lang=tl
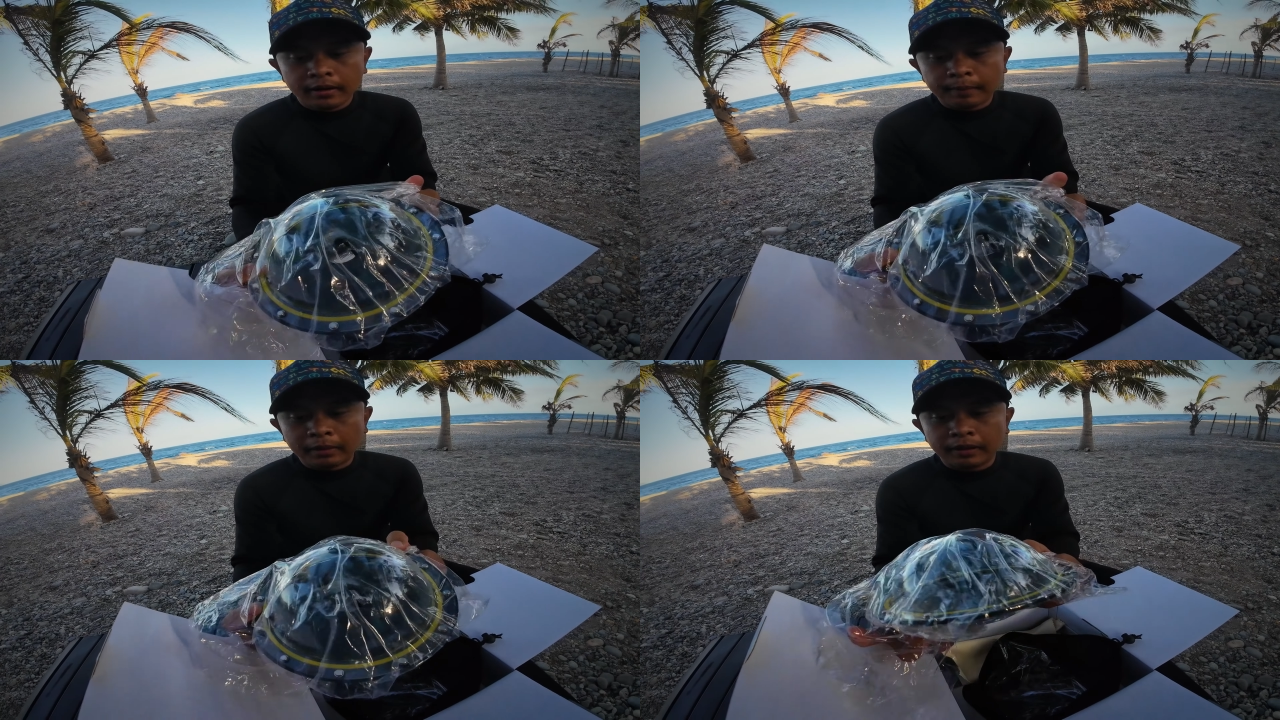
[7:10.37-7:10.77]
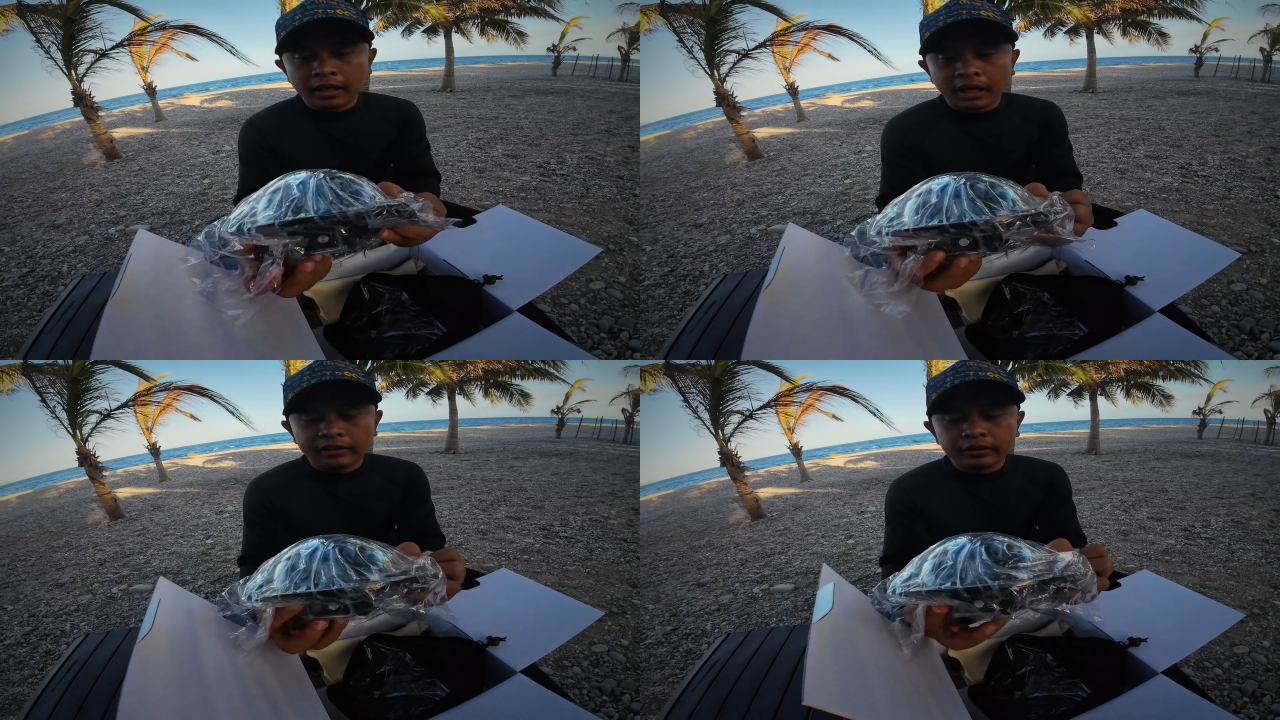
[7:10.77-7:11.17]
Pag
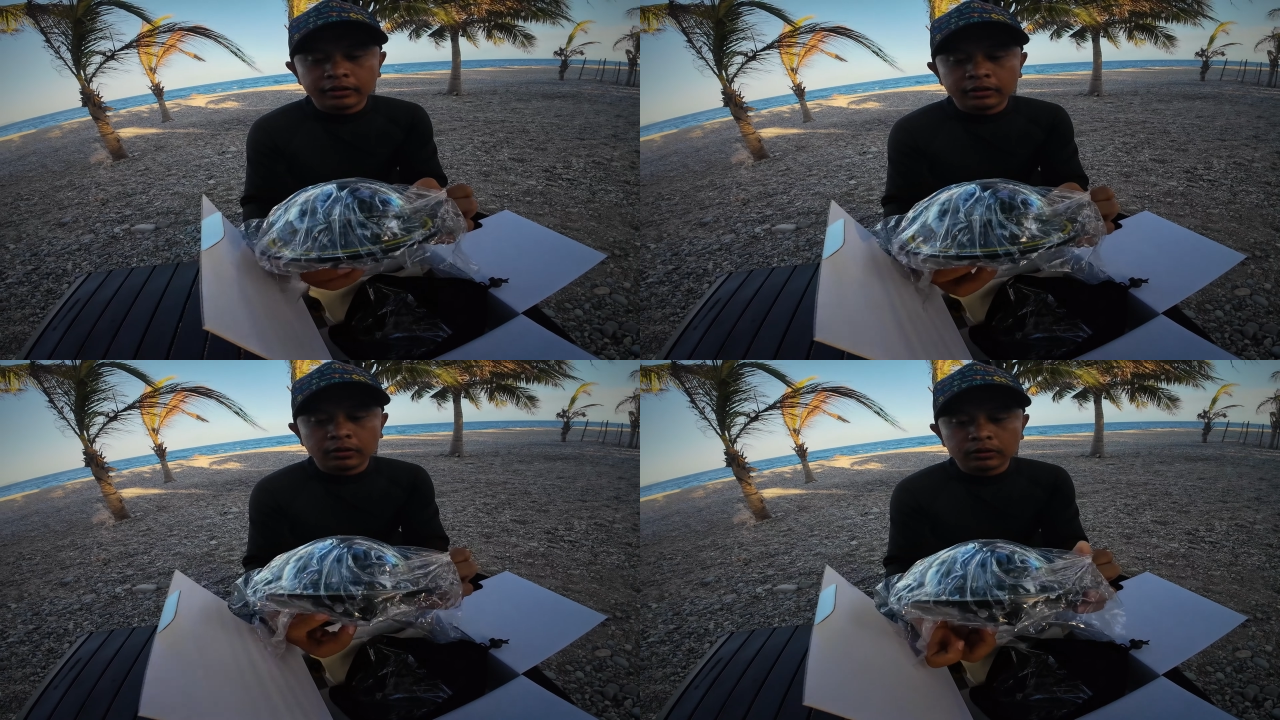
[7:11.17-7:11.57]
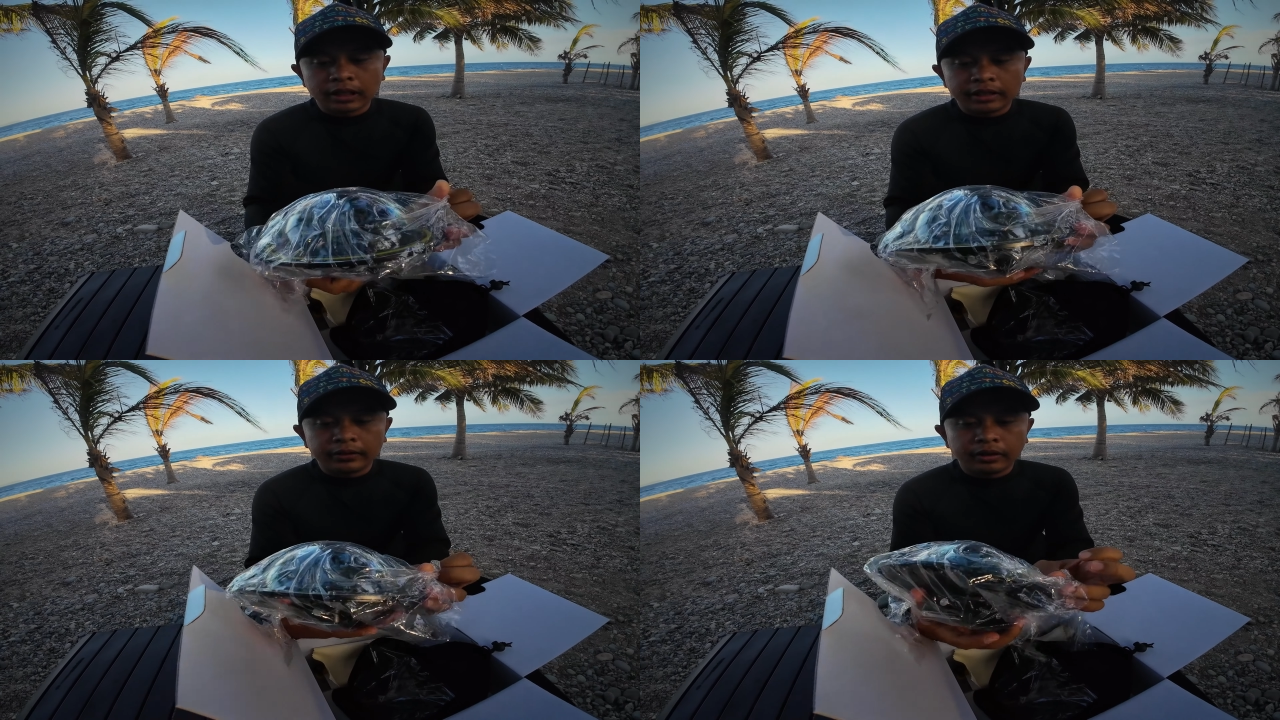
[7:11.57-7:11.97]
mag-undergo
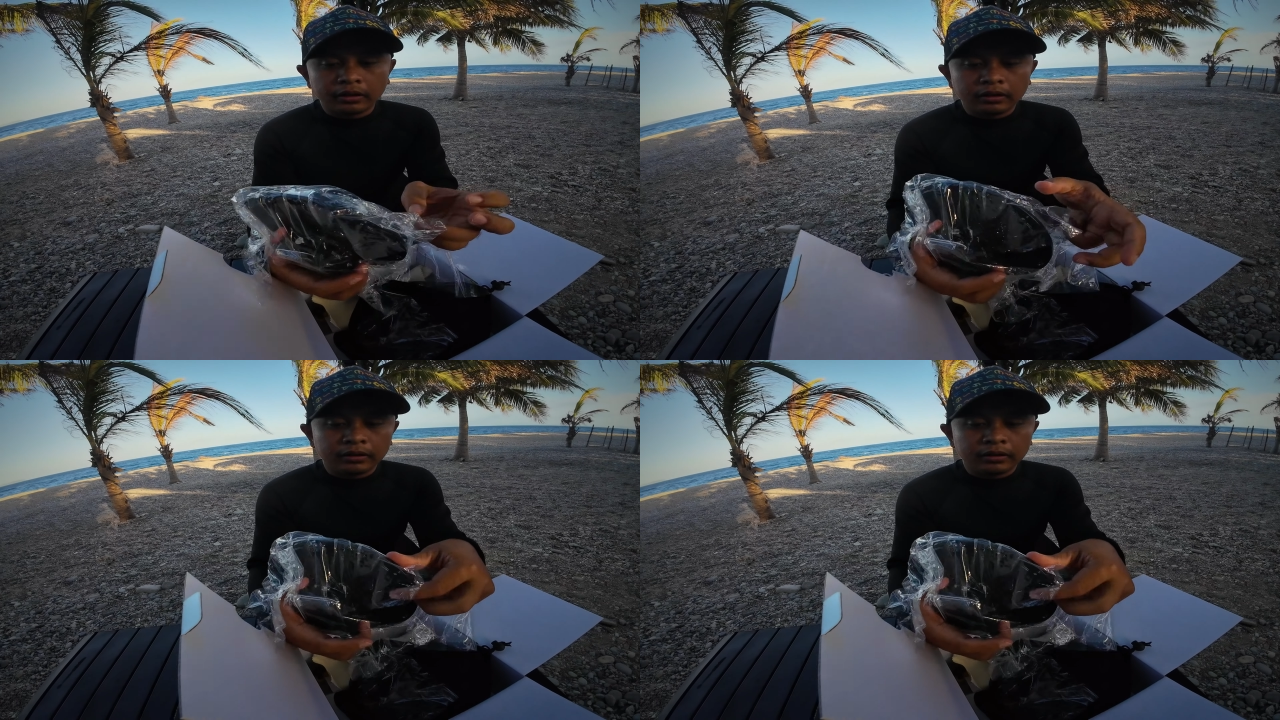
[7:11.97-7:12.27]
tayo ng